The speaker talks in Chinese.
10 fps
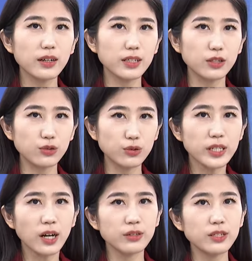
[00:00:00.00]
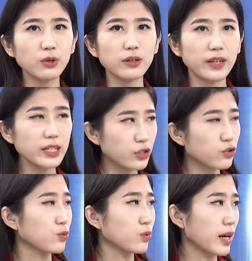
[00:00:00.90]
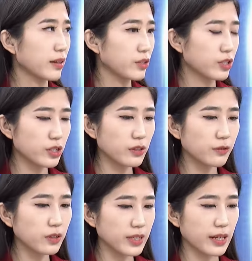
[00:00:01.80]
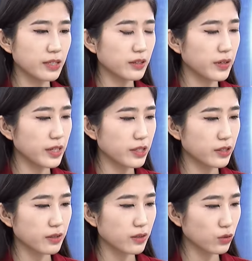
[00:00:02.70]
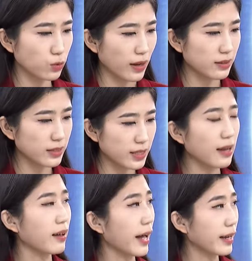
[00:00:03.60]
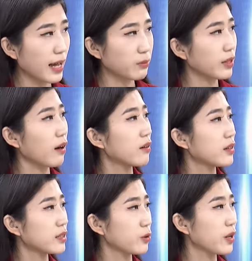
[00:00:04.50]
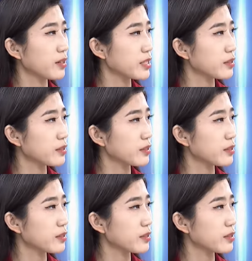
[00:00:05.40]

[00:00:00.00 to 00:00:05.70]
以寻找机会为主啊。其实风险这个位置短暂还看不到，一会老师。